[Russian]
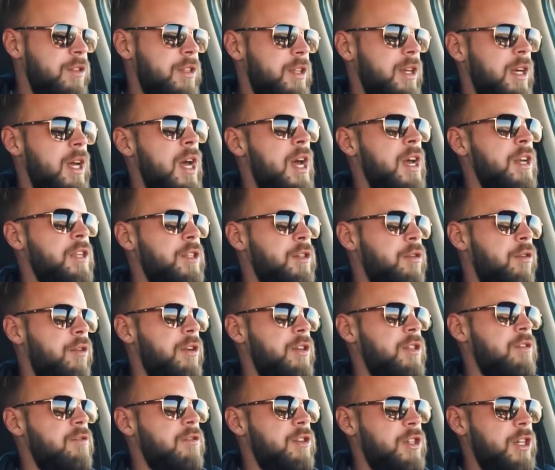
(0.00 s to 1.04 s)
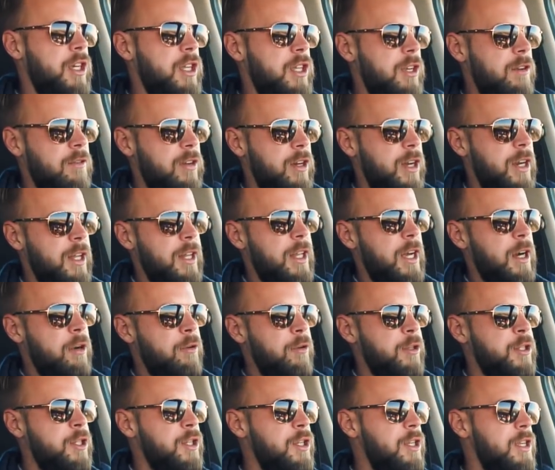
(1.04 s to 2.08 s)
что скорость движения в городах
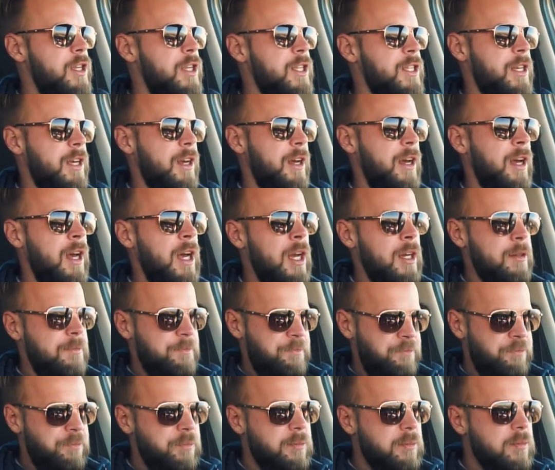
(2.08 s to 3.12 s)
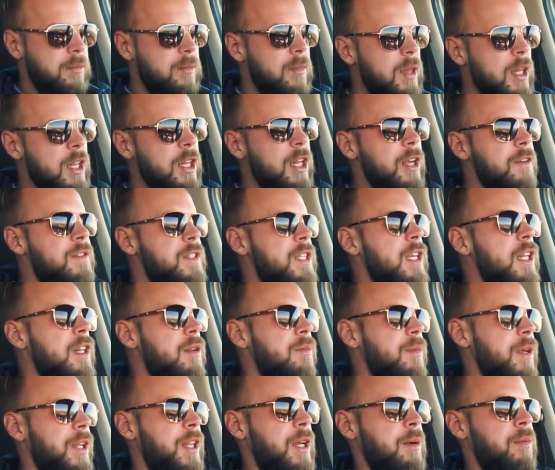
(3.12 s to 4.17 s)
очень низкая. Да и в
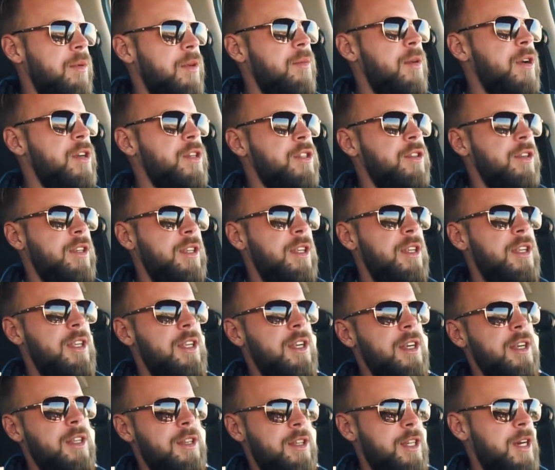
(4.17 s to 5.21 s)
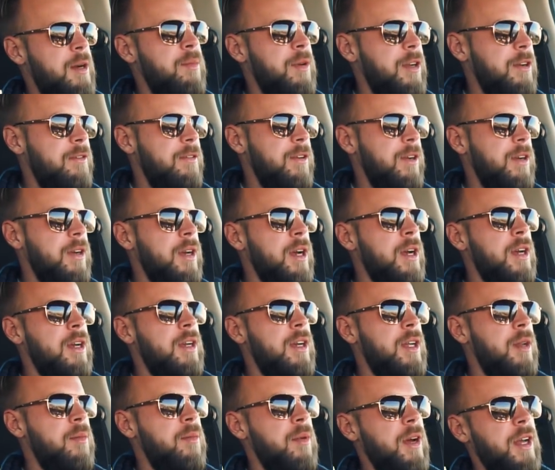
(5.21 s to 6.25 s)
целом, я так понимаю, что они не торопливые
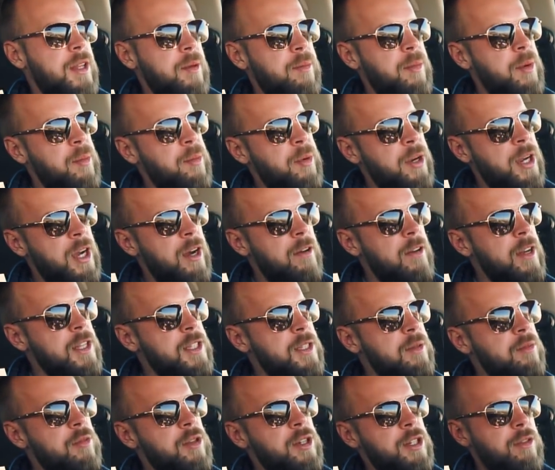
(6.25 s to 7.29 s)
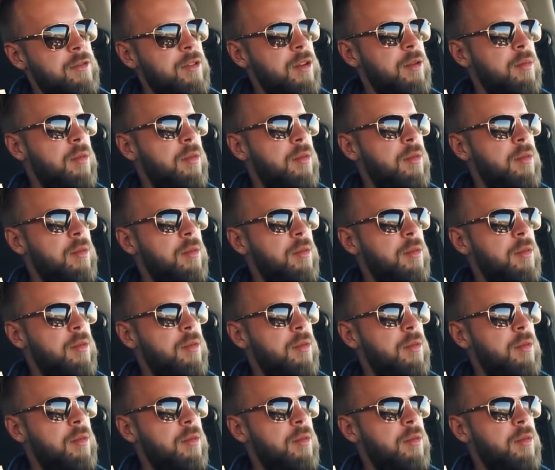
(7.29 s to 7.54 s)
ребята. Припарковаться можно в